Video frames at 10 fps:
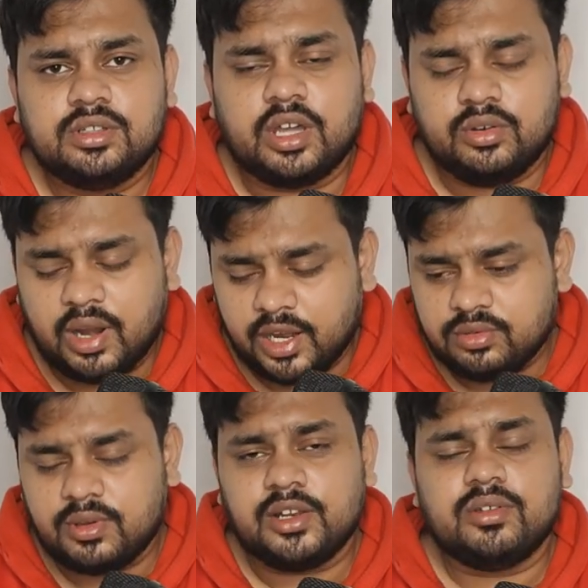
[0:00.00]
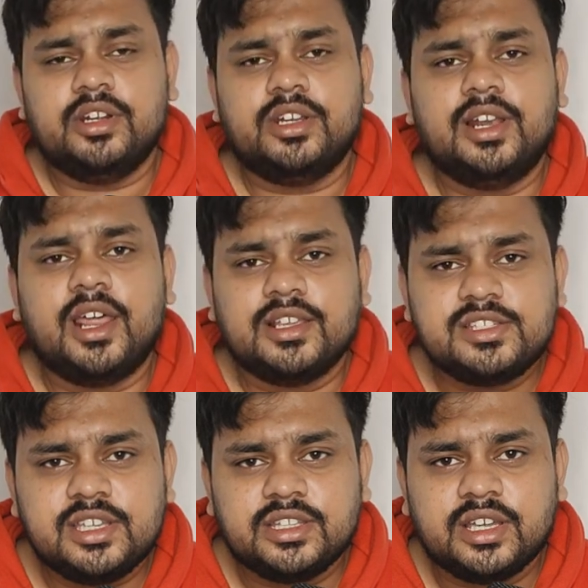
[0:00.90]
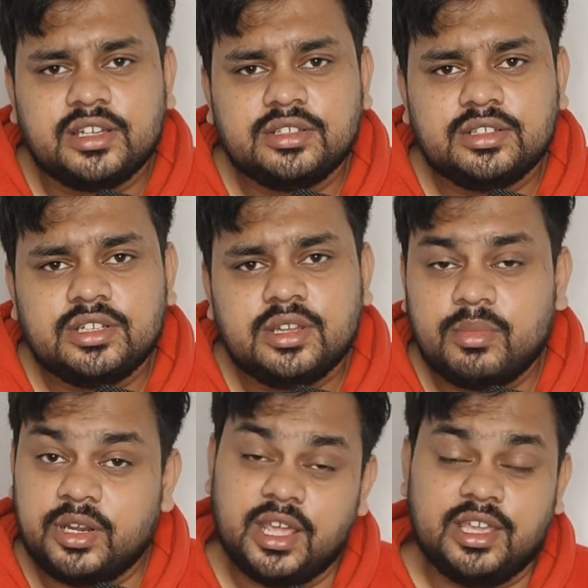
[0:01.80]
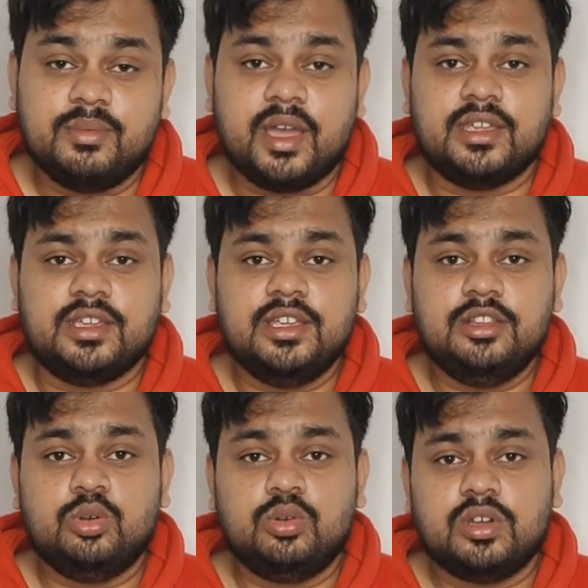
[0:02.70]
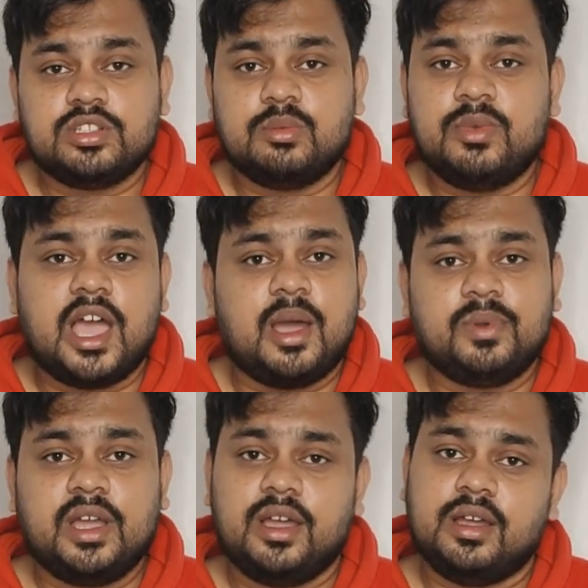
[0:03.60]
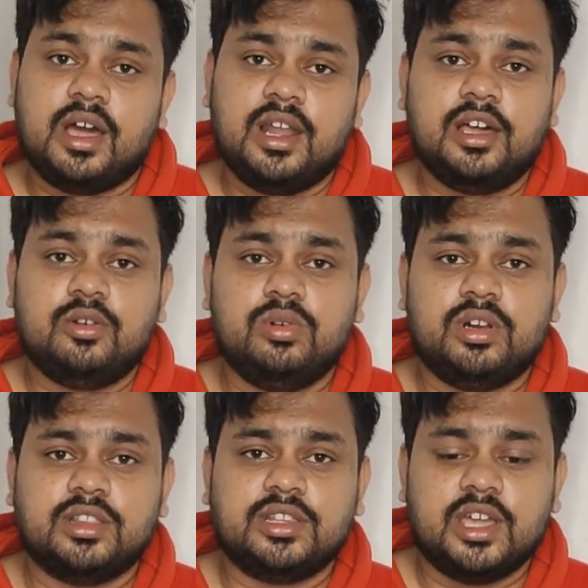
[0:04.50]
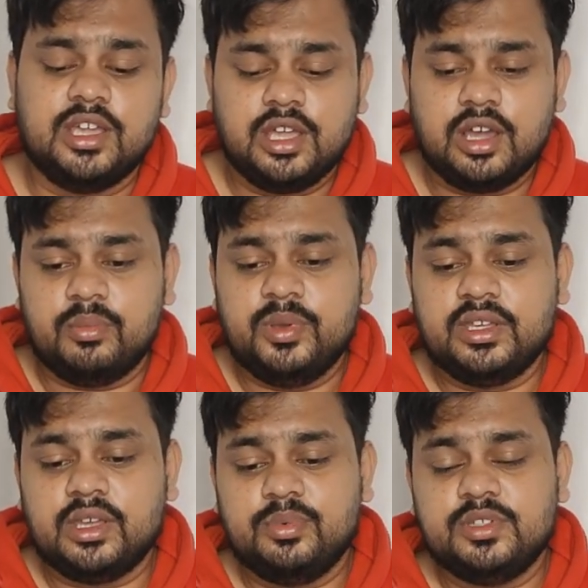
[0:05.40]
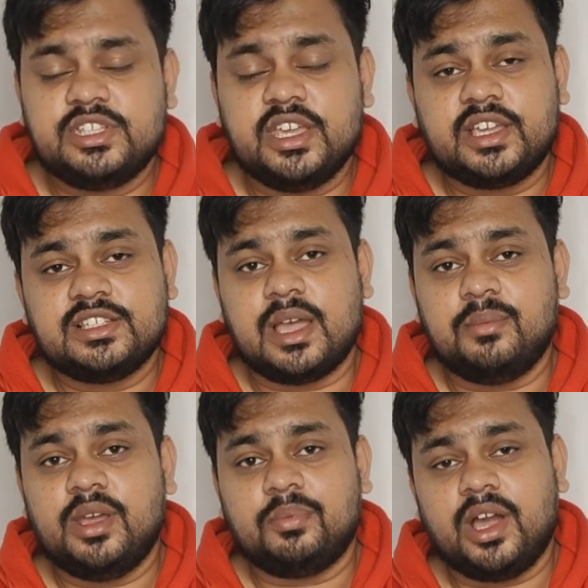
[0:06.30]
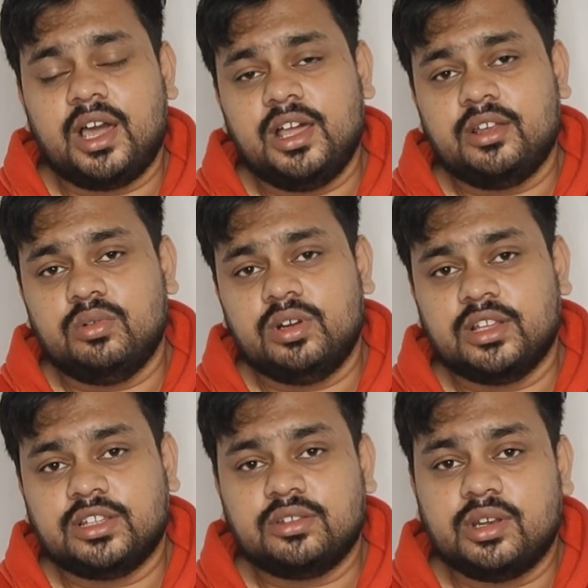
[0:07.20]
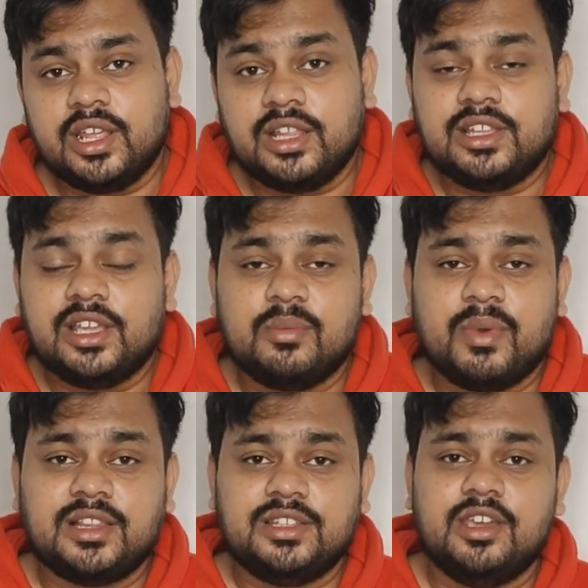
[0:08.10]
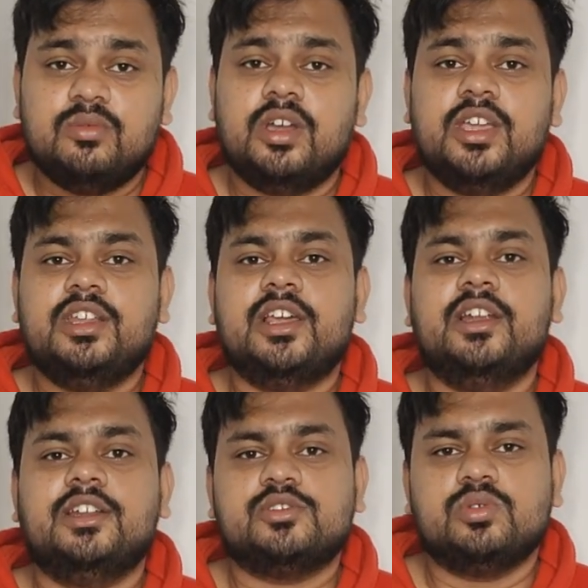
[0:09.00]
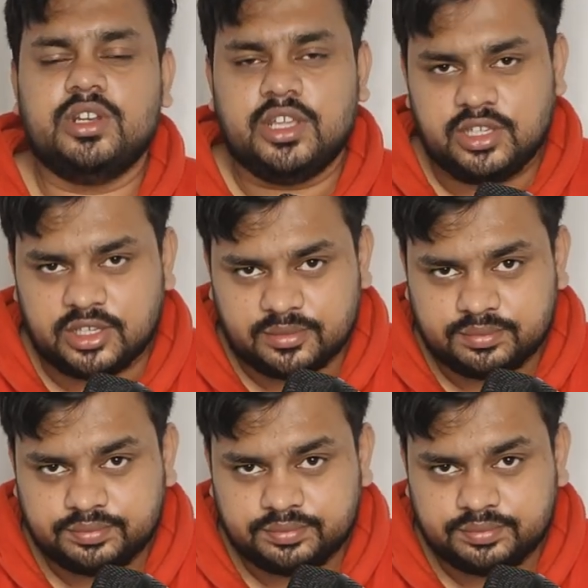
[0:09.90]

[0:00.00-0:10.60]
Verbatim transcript: अनुराग ढोवाल को रिटर्न लाना चाहिए था मैं नहीं भाई इन दोनों के समय आपका अलग रूल रहता है अभी अभिषेक के सामने आपका अलग रूल रहता है तो रेत दे के बात ये हुआ ये रियलिटी शो नहीं है